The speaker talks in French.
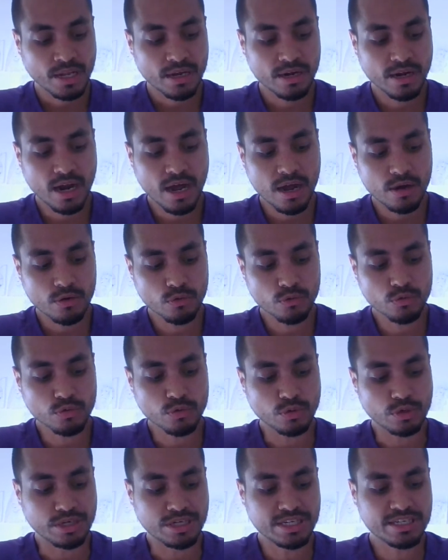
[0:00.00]
là où
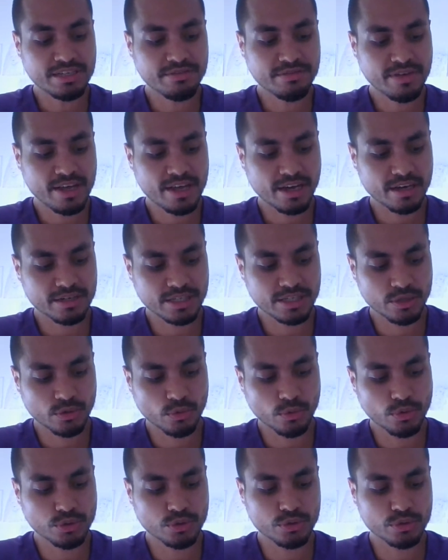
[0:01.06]
ni verre ni
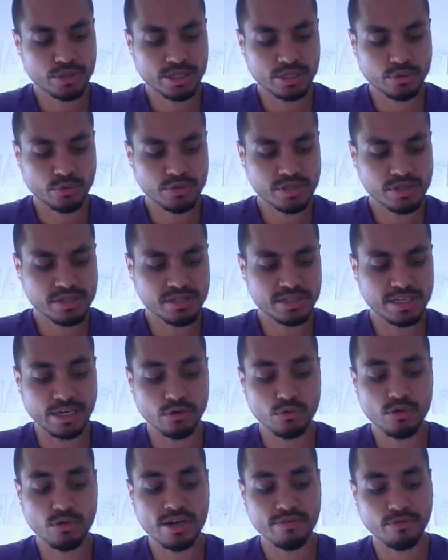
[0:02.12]
rouille ne détruisent et
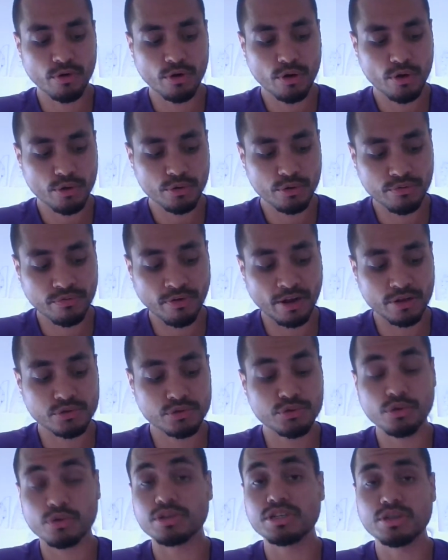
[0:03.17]
où les voleurs ne
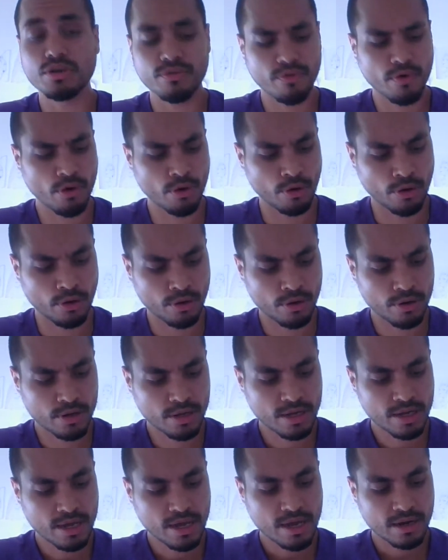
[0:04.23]
fracturent ni ne volent.
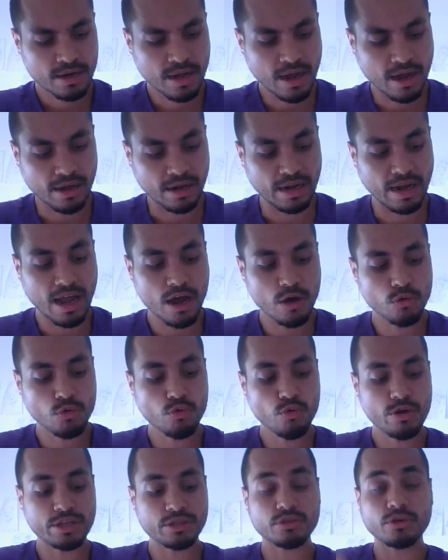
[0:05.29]
Car là
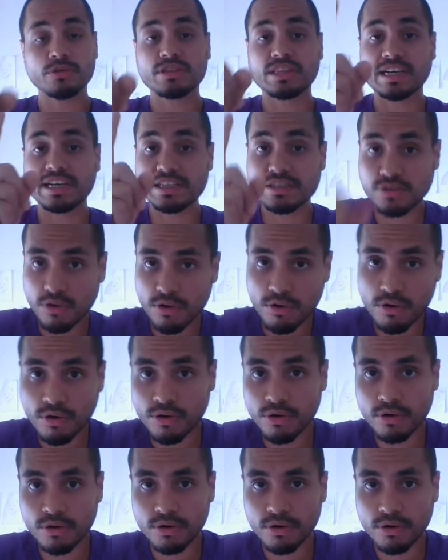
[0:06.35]
où est ton trésor,